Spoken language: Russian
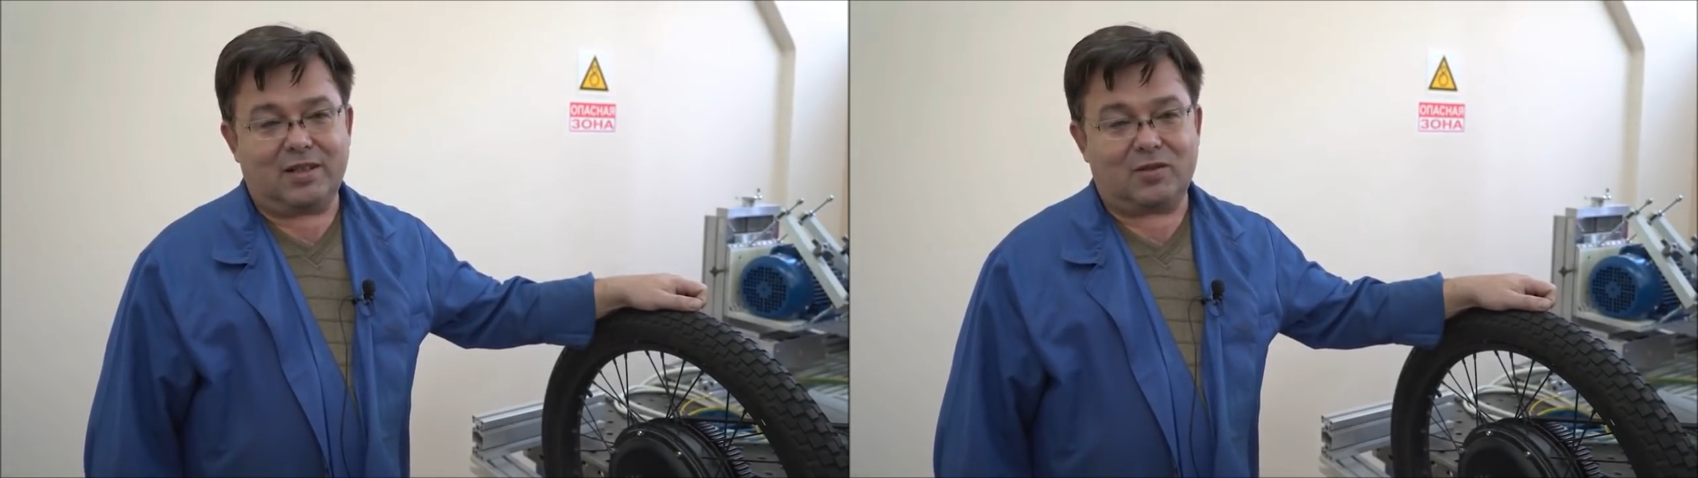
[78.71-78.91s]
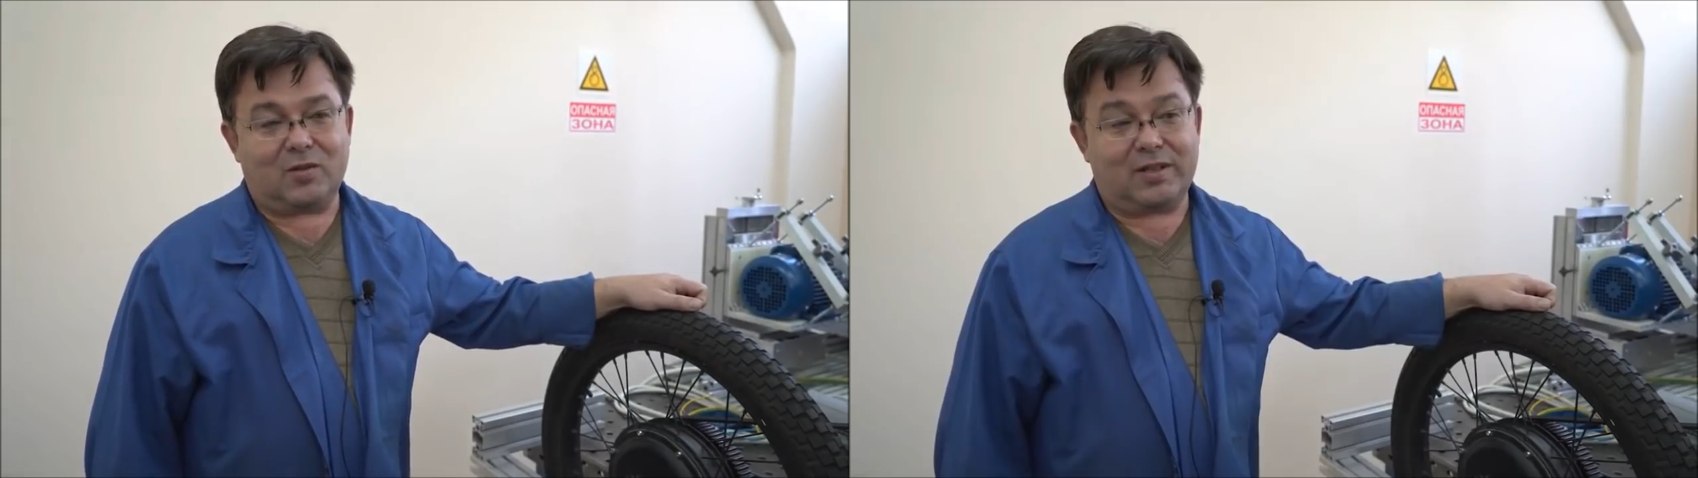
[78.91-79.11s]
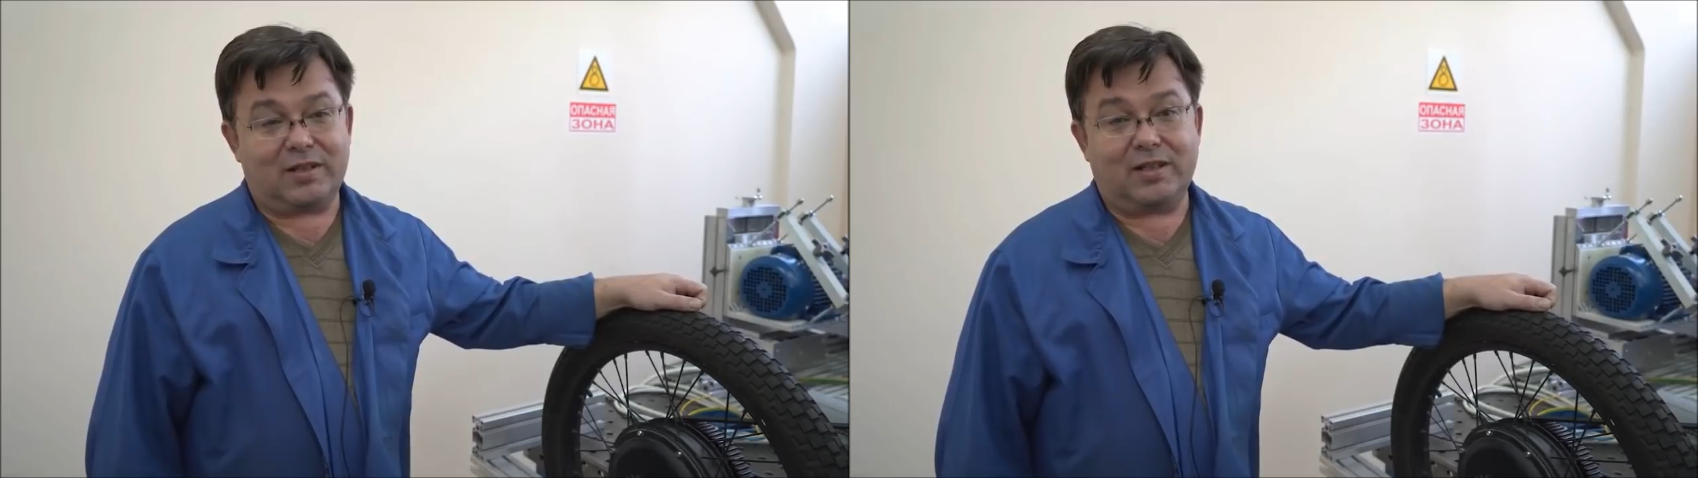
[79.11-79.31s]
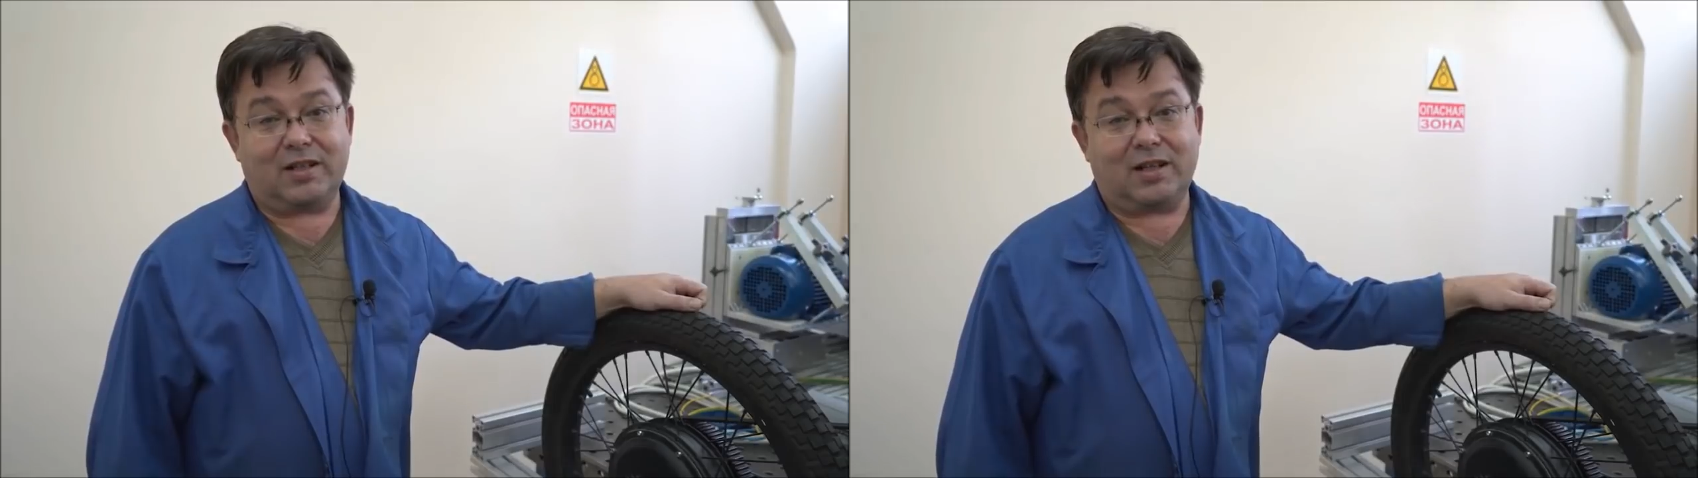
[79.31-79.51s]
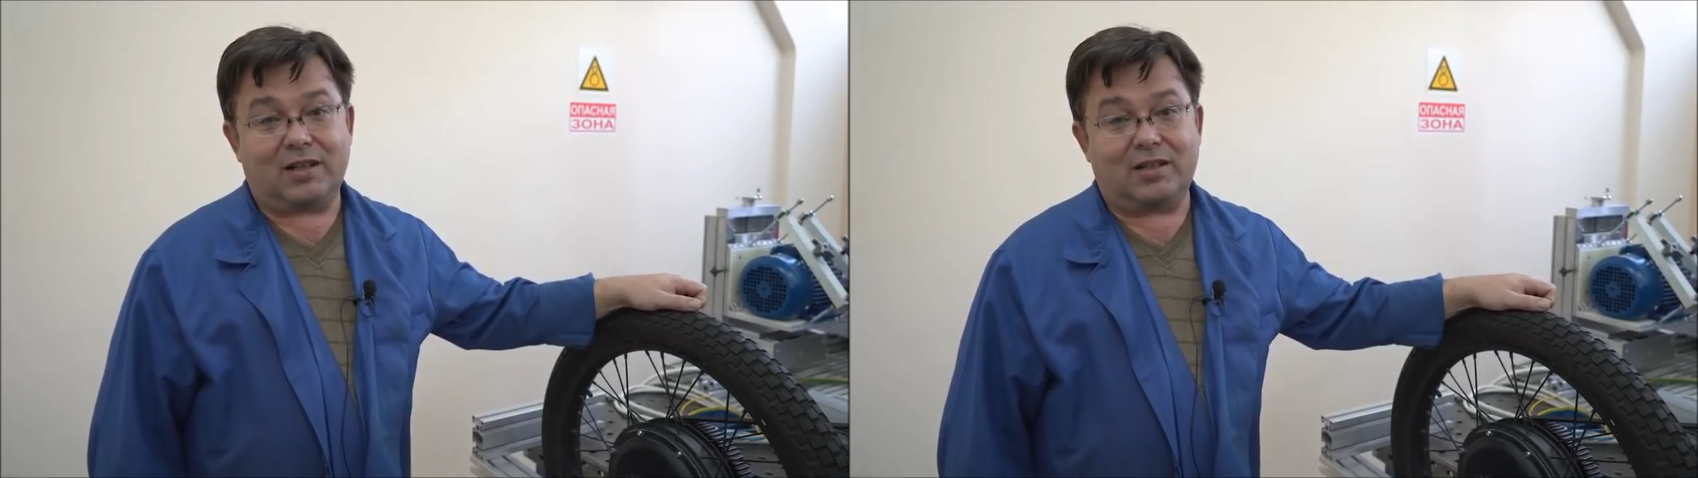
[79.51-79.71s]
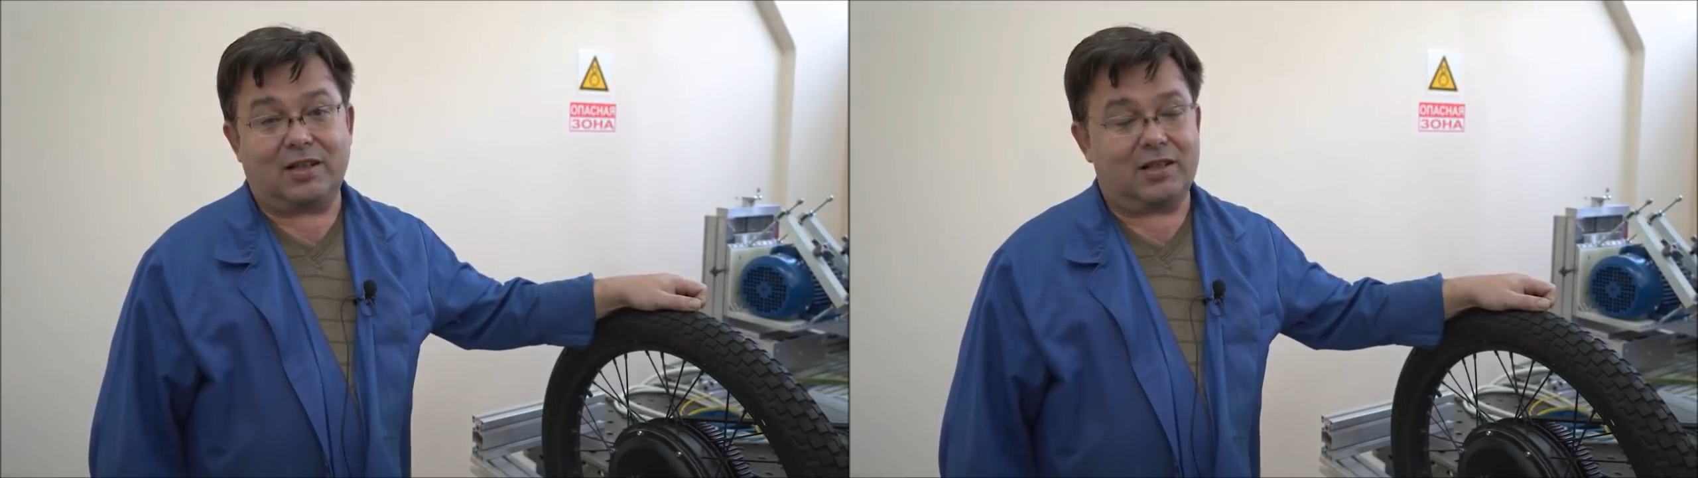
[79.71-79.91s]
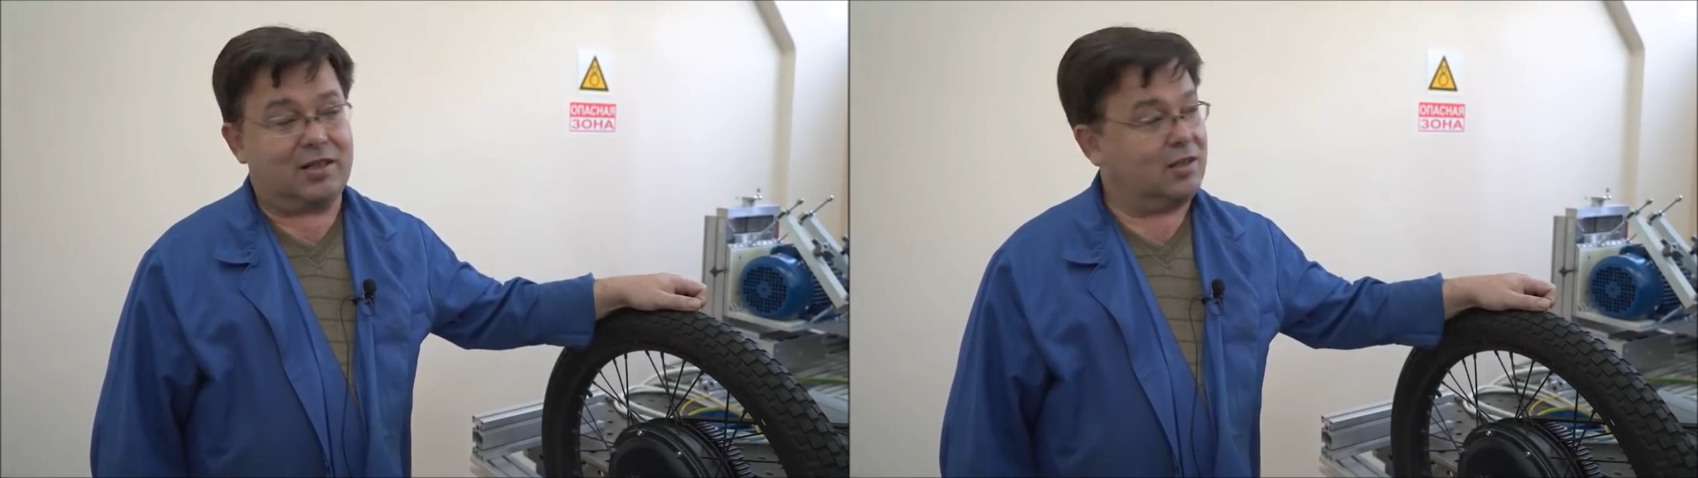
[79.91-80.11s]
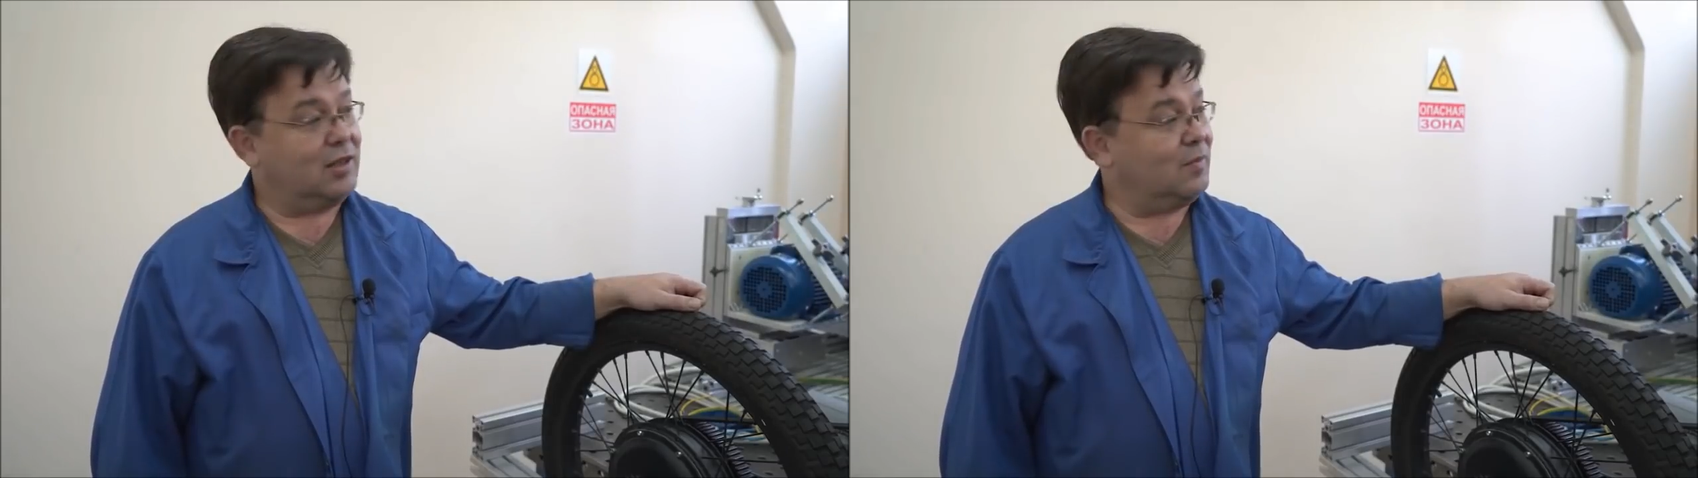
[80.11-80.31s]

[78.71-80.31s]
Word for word: который никак не хотел